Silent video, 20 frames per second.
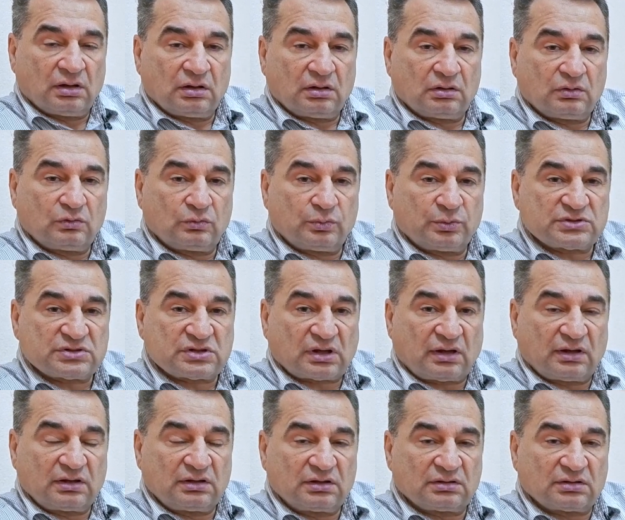э, о
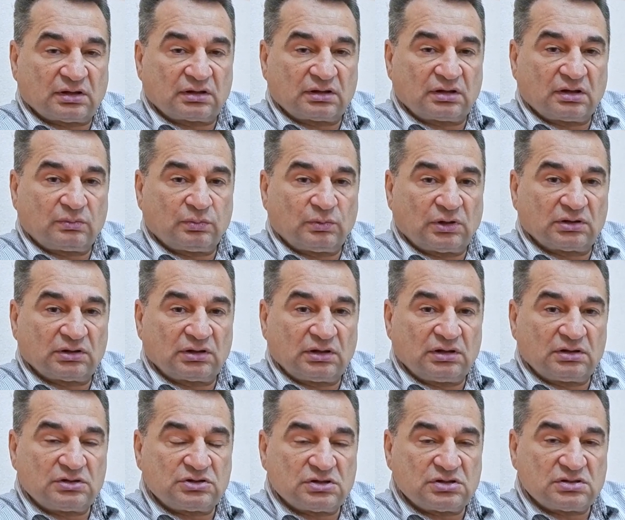построении таких
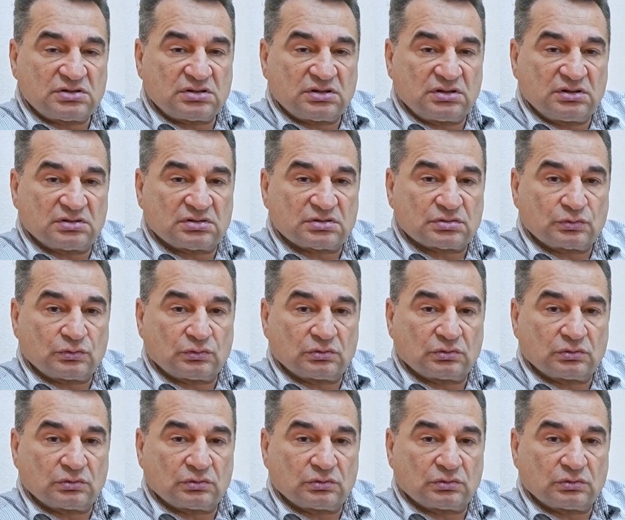моделей частиц.